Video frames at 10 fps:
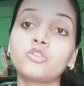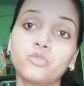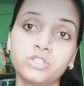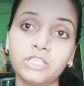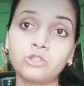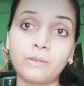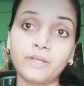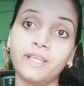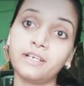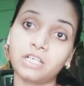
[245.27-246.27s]
सोच रहे हैं तो आपका
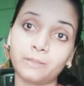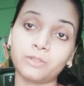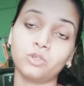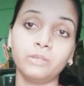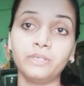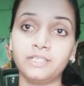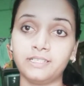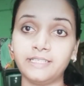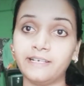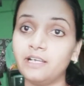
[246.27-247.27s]
एक घंटा कपड़ा धोने में ही
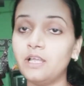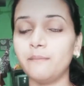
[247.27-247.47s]
निकल जाएगा